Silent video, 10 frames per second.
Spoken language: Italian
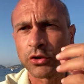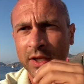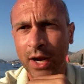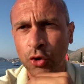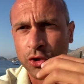
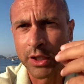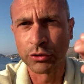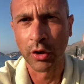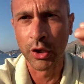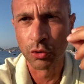sarà
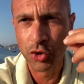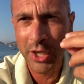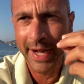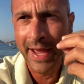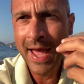costretto a
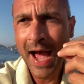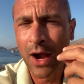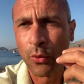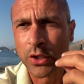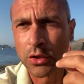rinunciare a
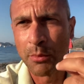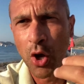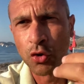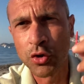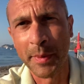questo
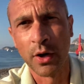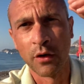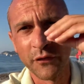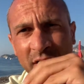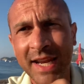bonus per
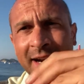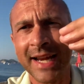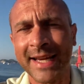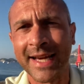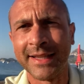non finire
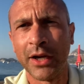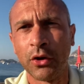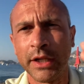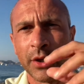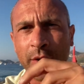nel
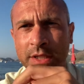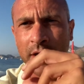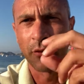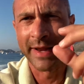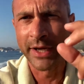cardenone di questi
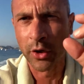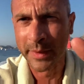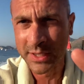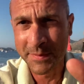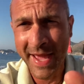novelli
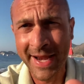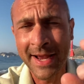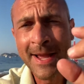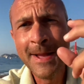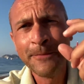
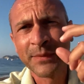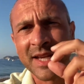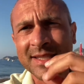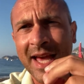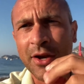Noberspierre
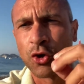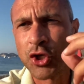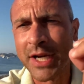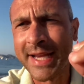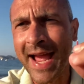che stanno
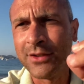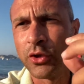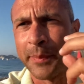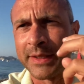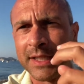cercando
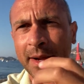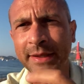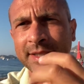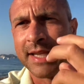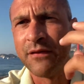
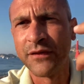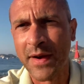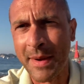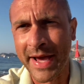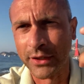praticamente di
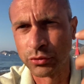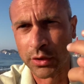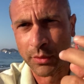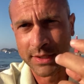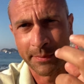infamare tutta
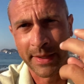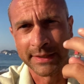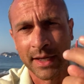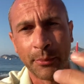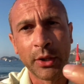questa parte
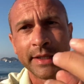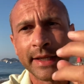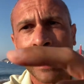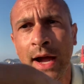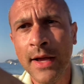della politica.